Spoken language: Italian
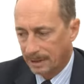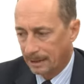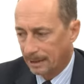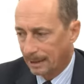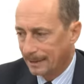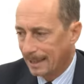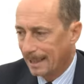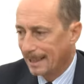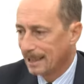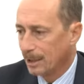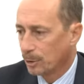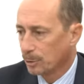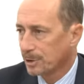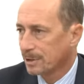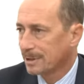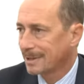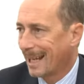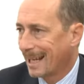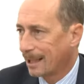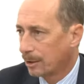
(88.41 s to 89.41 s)
dire, degli
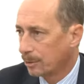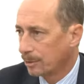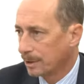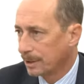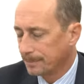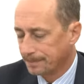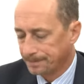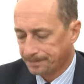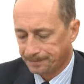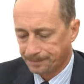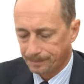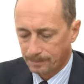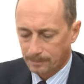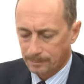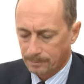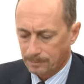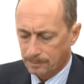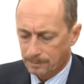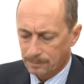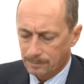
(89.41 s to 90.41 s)
ostacoli
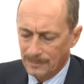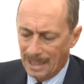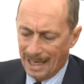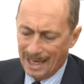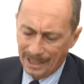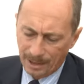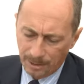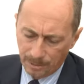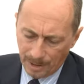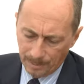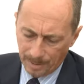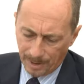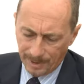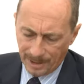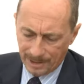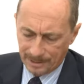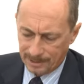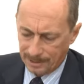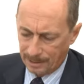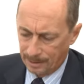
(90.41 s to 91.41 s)
Ah, ecco una
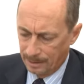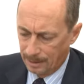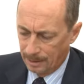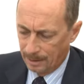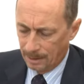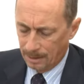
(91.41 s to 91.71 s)
premessa.